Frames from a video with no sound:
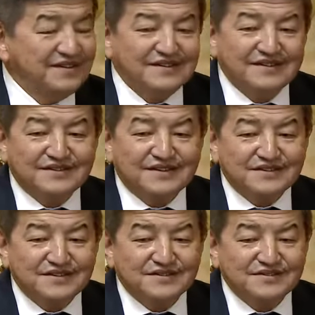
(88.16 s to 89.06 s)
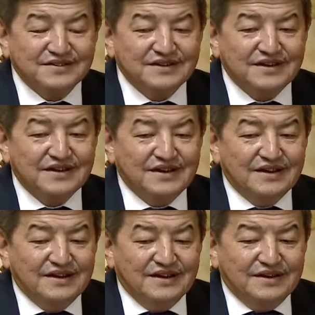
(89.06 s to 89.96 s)
А, надеюсь,
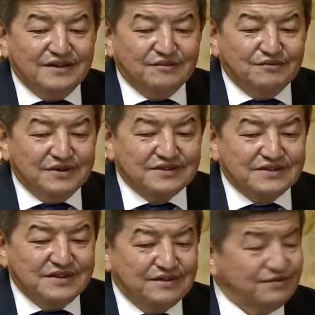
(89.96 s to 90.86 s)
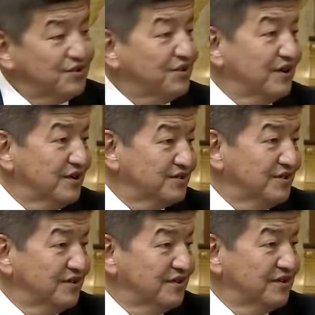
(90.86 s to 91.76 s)
у вас все хорошо.
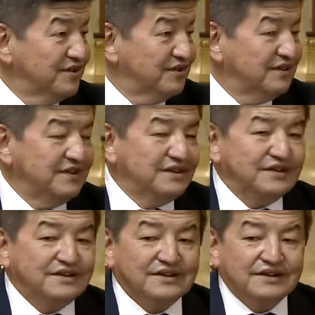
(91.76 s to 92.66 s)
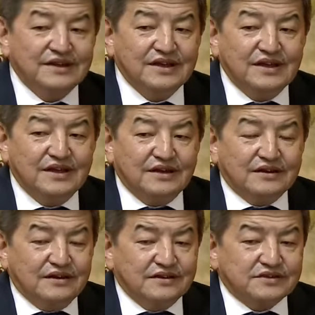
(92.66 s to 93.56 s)
А,
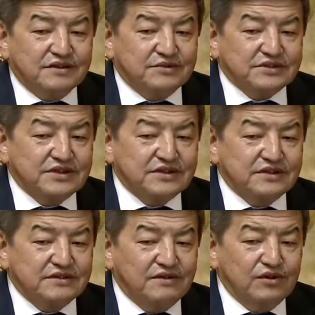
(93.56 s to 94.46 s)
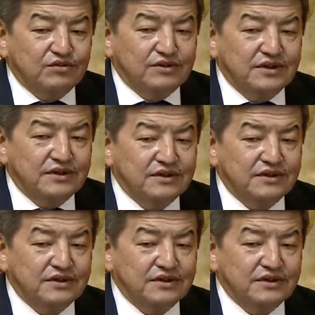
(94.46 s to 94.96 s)
конечно, последние два года